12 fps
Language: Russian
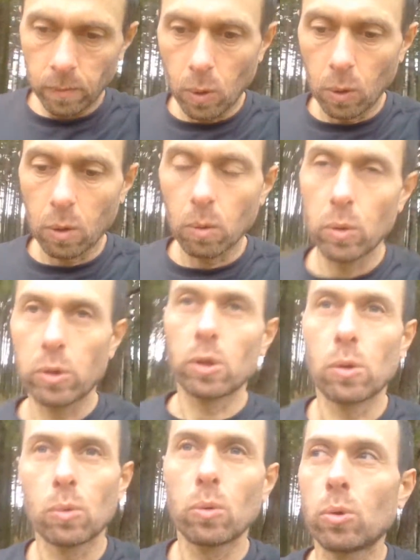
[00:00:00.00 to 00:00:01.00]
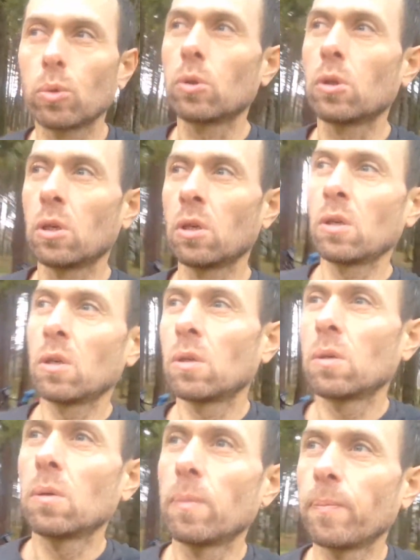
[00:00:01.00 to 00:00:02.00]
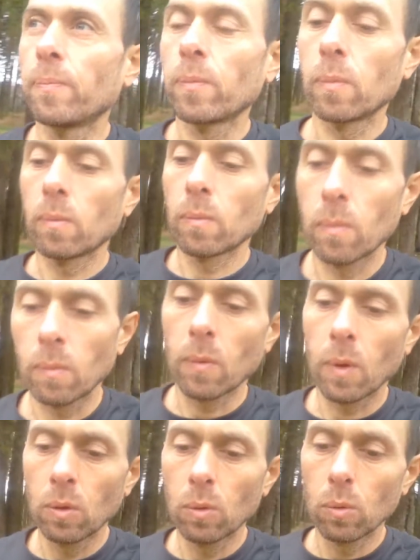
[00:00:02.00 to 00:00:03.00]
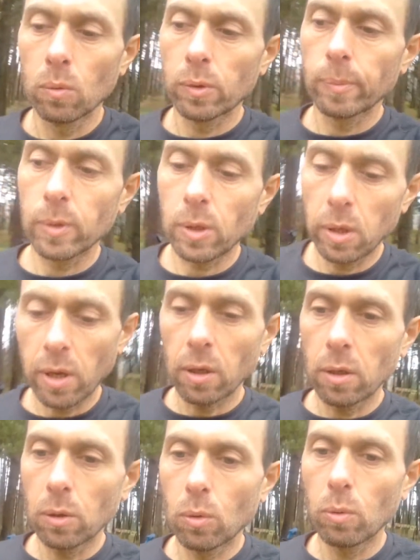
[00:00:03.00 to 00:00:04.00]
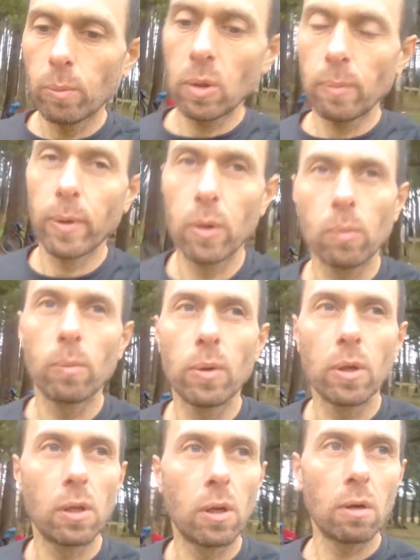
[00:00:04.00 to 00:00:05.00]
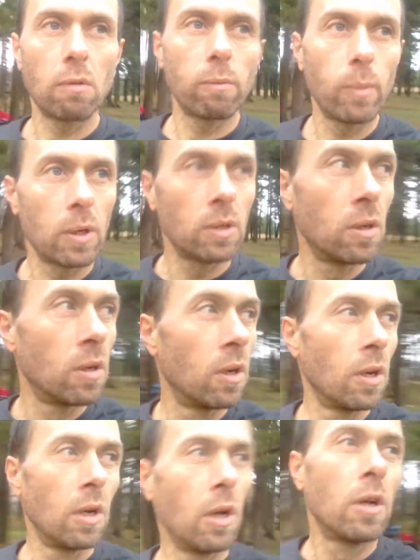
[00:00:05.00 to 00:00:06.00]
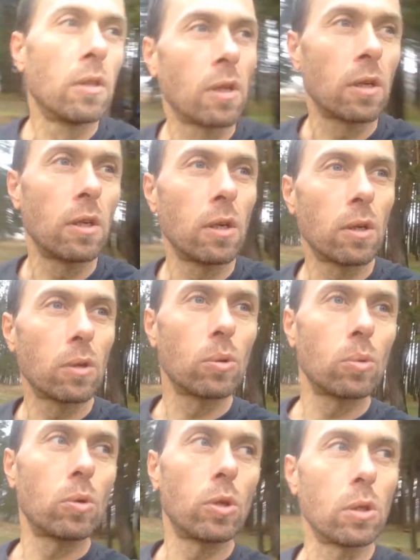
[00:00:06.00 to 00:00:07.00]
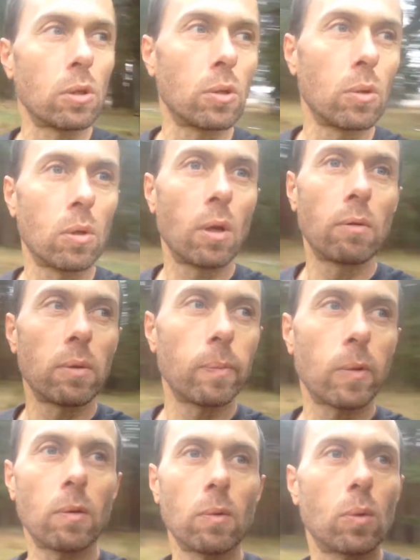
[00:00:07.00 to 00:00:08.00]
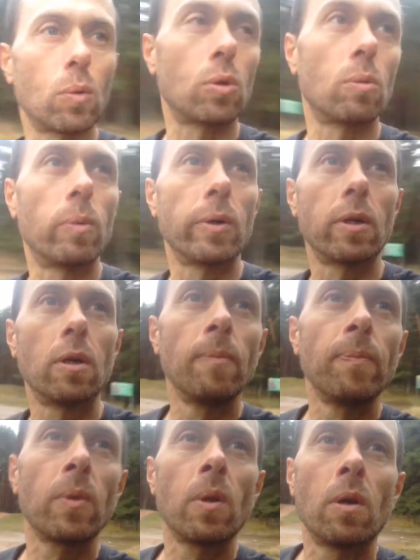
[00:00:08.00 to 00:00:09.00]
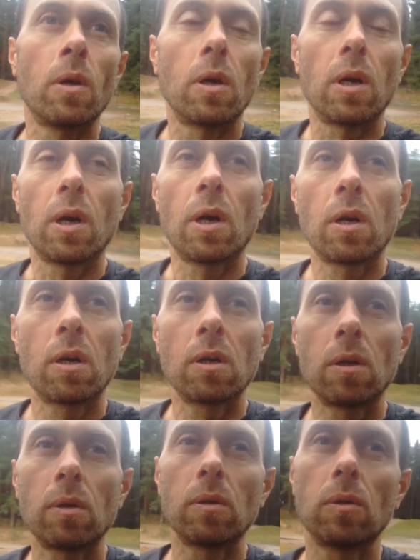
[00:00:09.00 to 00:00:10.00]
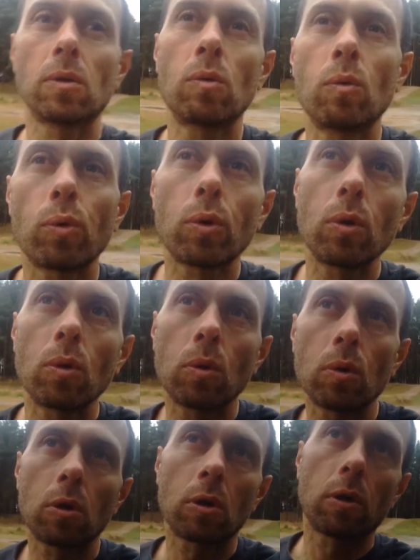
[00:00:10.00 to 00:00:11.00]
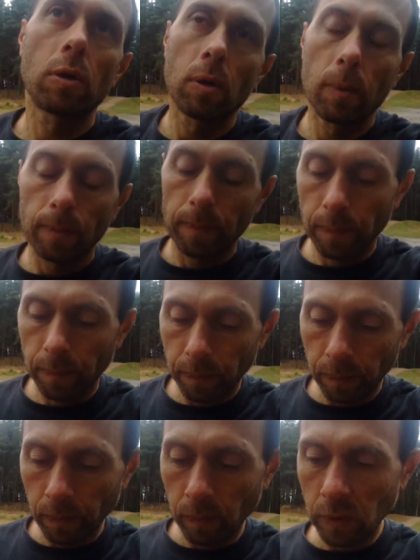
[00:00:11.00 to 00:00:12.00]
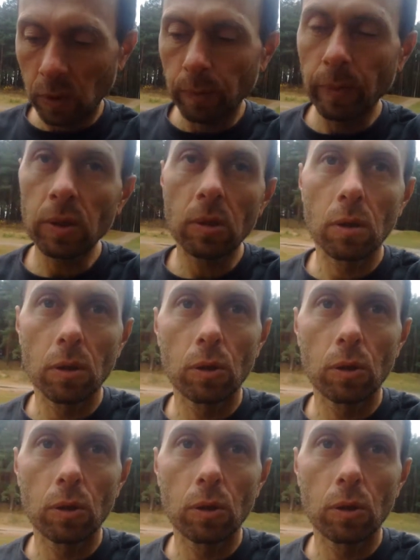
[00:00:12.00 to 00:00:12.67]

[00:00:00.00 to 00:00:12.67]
Только вот сейчас учусь. И, ну, в смысле, когда-то умел, потом была травма ноги и разучился, но давным-давно уже было а с двух ног эм, с места